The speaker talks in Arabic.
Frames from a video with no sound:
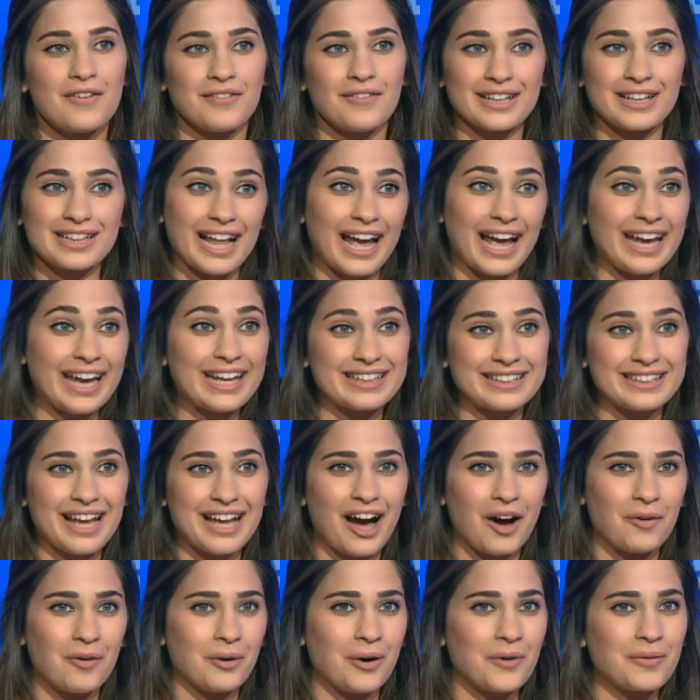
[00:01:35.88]
فتلقت
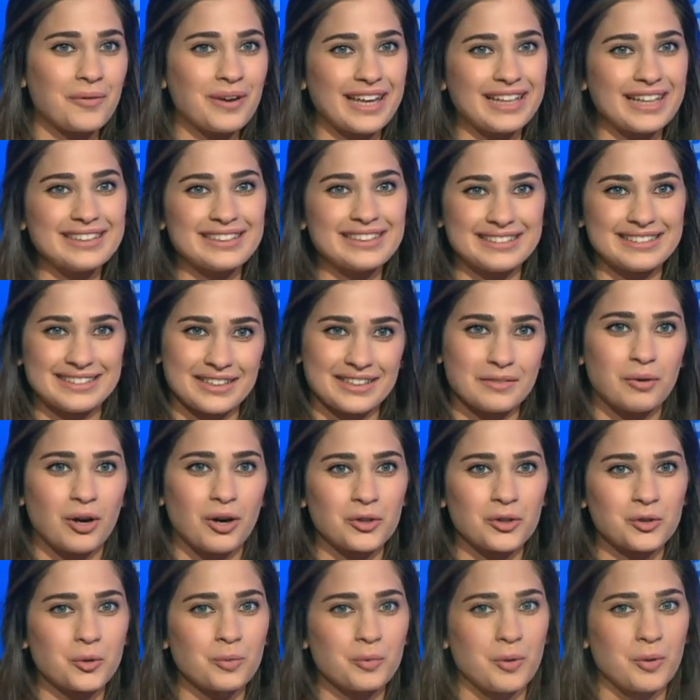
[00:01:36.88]
دعوه وكانت كثير
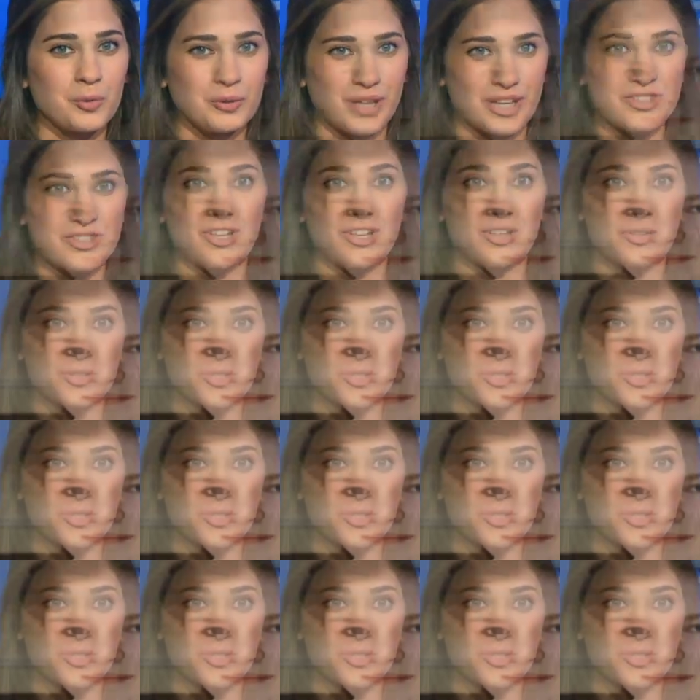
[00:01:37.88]
مهضومه ونشروا